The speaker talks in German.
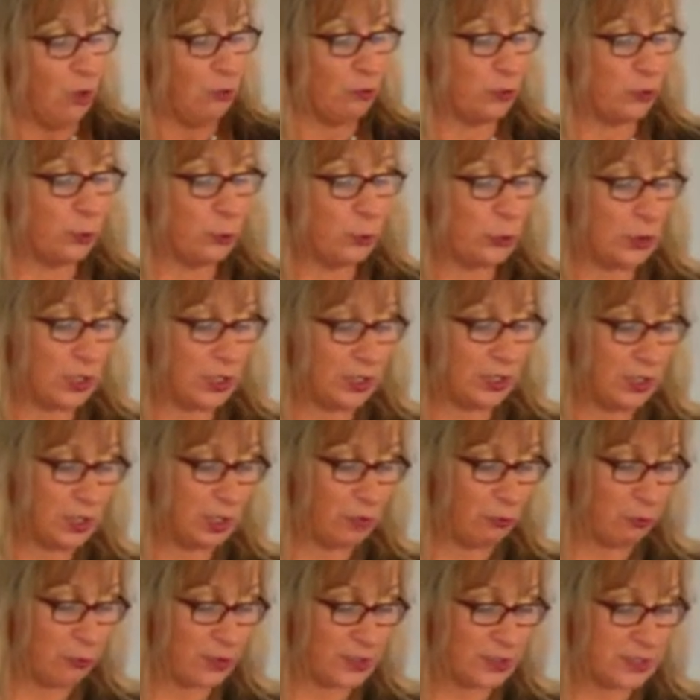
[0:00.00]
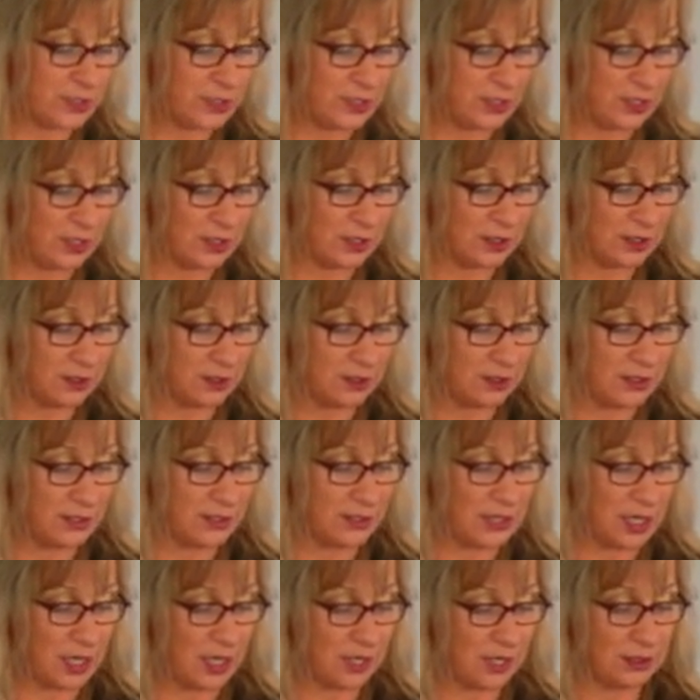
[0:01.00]
Von nun an erfasst er
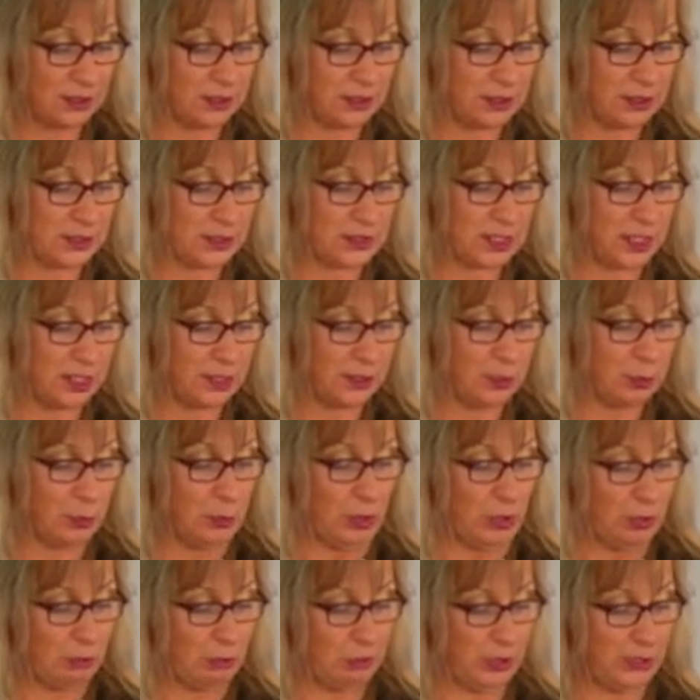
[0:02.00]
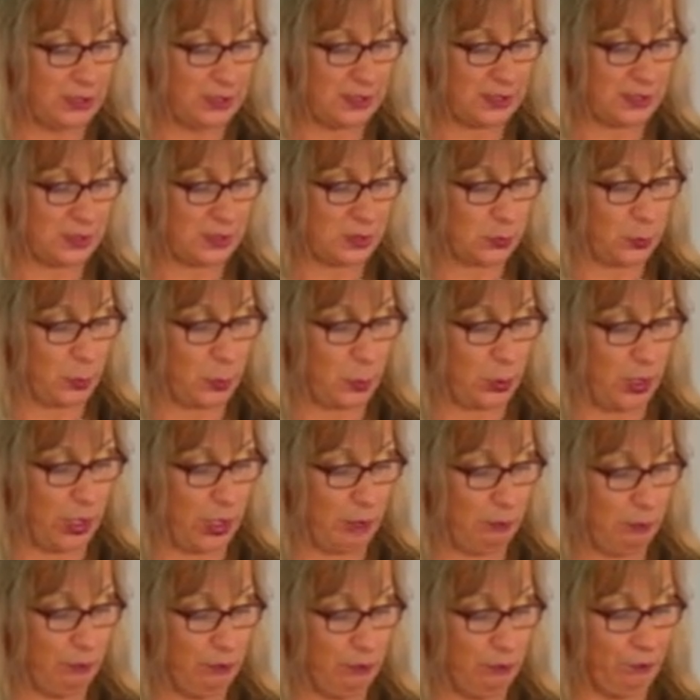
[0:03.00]
die Daten in seinem minisys
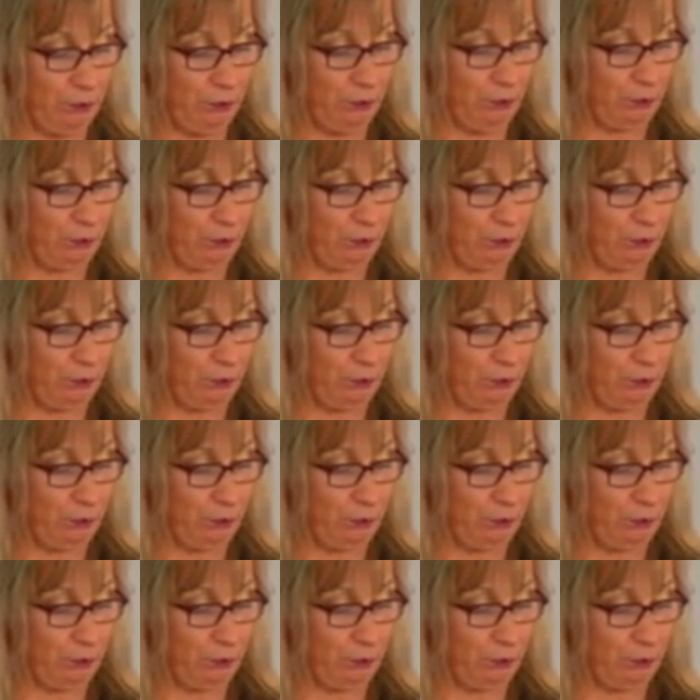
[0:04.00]
programm